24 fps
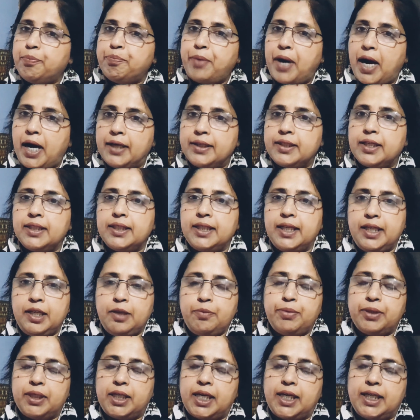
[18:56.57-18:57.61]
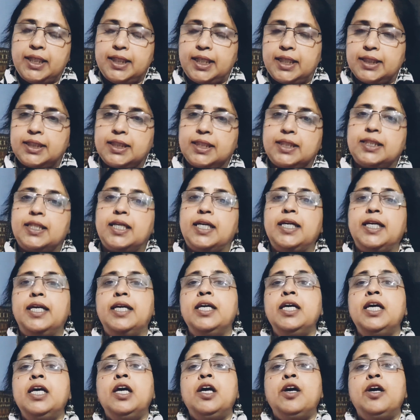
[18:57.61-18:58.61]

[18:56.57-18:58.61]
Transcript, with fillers: बहाना नहीं बनाया जा सकता है